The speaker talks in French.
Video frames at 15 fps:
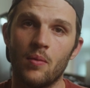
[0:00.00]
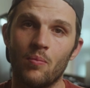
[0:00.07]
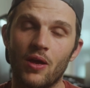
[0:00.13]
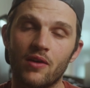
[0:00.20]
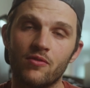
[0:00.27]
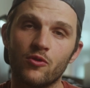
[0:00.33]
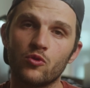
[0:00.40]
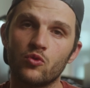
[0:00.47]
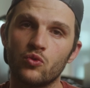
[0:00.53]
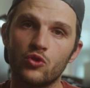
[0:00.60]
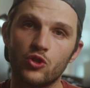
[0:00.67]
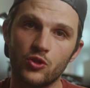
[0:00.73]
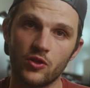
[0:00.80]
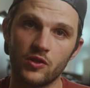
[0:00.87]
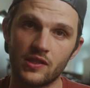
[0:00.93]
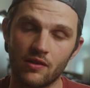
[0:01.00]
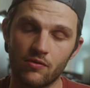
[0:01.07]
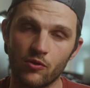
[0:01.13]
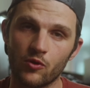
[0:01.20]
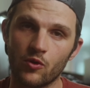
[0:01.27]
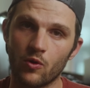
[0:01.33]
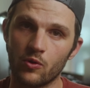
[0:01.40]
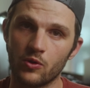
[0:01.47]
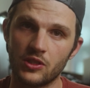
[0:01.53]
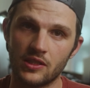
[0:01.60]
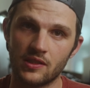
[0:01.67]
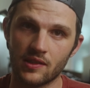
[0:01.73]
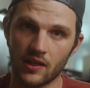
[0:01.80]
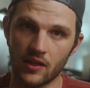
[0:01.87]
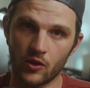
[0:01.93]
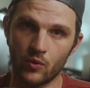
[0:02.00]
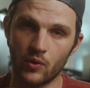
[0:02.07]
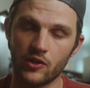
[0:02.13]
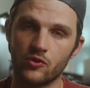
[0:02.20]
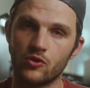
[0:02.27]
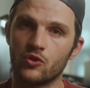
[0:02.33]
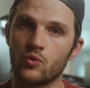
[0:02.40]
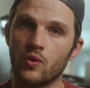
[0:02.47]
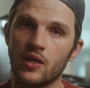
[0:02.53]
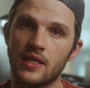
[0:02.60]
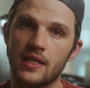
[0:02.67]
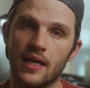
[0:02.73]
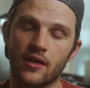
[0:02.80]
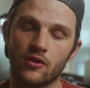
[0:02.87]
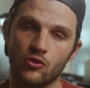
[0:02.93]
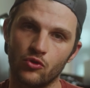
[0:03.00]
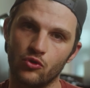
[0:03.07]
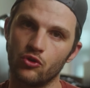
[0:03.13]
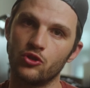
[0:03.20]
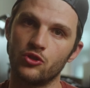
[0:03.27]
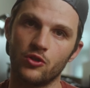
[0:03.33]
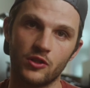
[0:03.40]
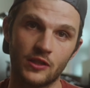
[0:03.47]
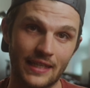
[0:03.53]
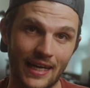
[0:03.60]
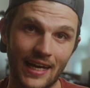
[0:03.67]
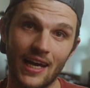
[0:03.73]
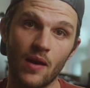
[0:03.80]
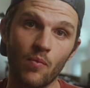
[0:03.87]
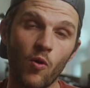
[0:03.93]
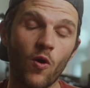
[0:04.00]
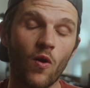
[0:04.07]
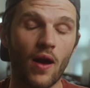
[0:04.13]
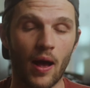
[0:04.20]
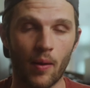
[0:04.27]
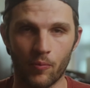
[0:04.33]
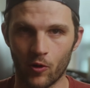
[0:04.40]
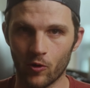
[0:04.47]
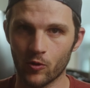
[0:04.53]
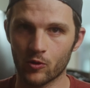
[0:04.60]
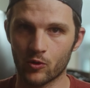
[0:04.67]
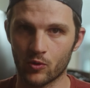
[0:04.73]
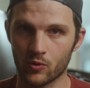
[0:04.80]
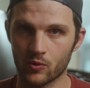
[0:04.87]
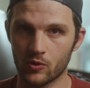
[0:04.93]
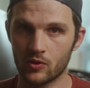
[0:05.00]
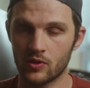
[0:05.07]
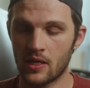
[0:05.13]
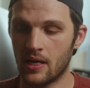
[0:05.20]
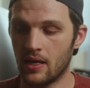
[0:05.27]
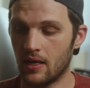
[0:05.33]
Mais avant toute chose, avant d'enregistrer quoi que ce soit, il y a deux choses réellement à prendre en compte.